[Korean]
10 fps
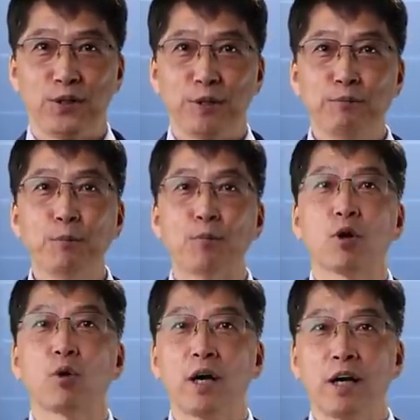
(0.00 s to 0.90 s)

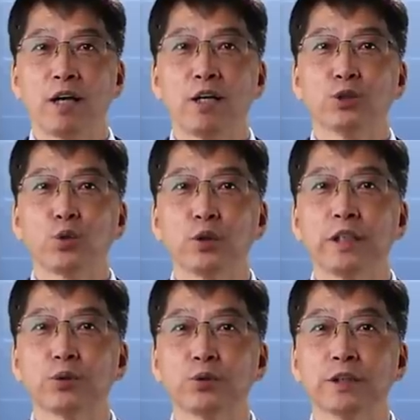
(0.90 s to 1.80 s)
문법과
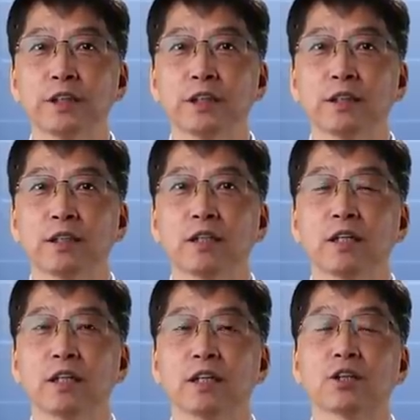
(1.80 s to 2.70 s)
소리의 손실이
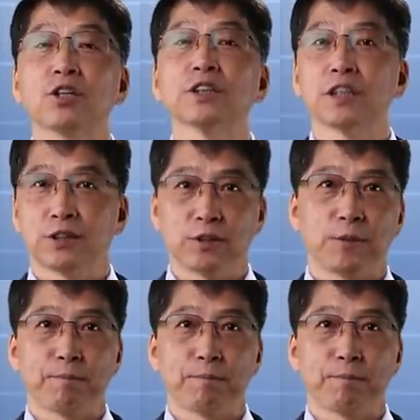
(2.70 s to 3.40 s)
커지겠죠.